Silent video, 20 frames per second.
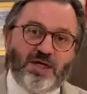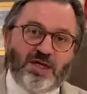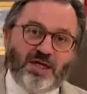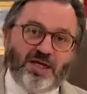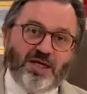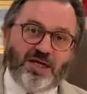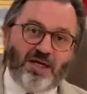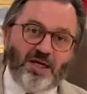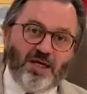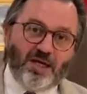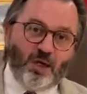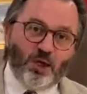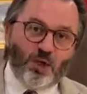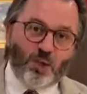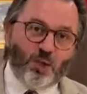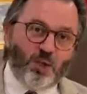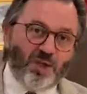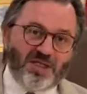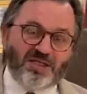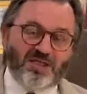Et le
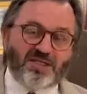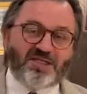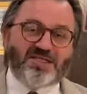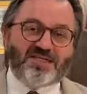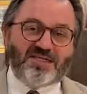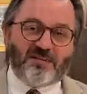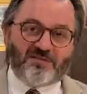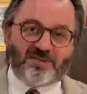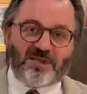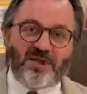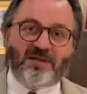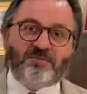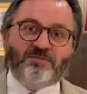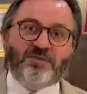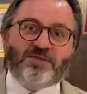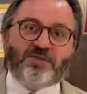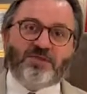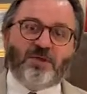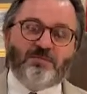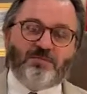8 septembre,
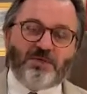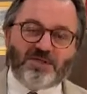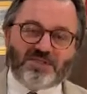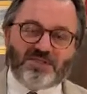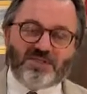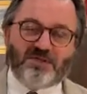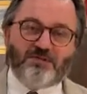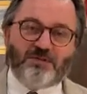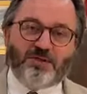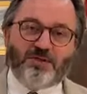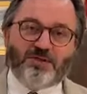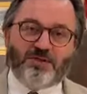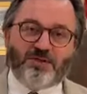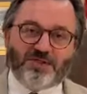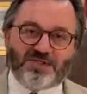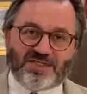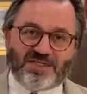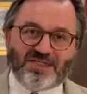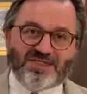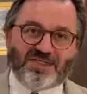ce sera possible de
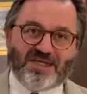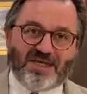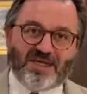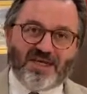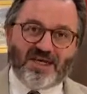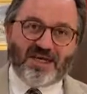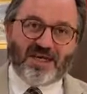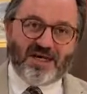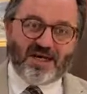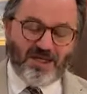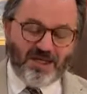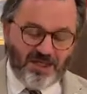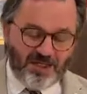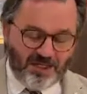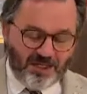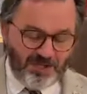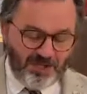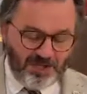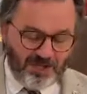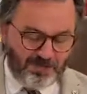s'inscrire en
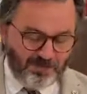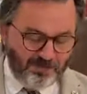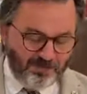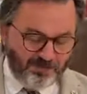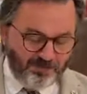ligne.